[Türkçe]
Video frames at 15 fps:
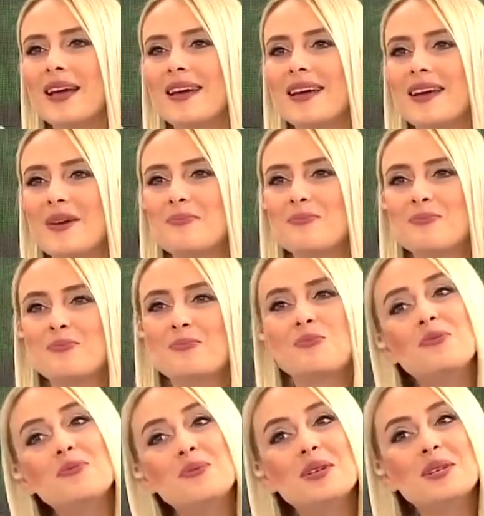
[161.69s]
E,
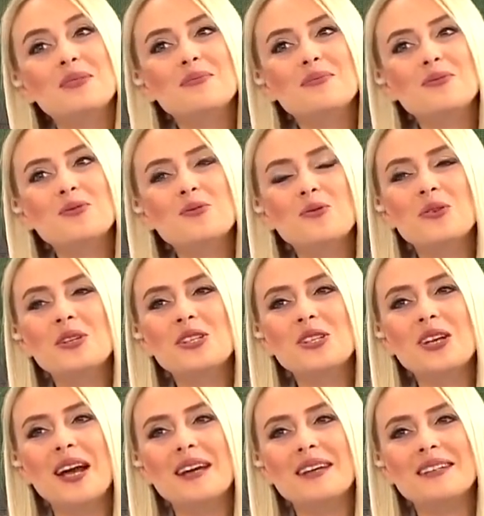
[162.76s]
bu bir soru
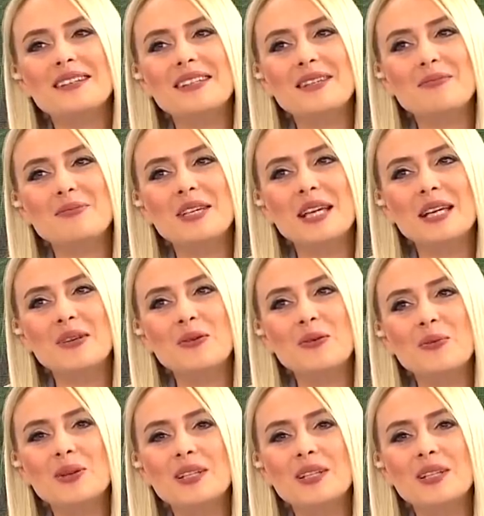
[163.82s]
işareti gibi geliyor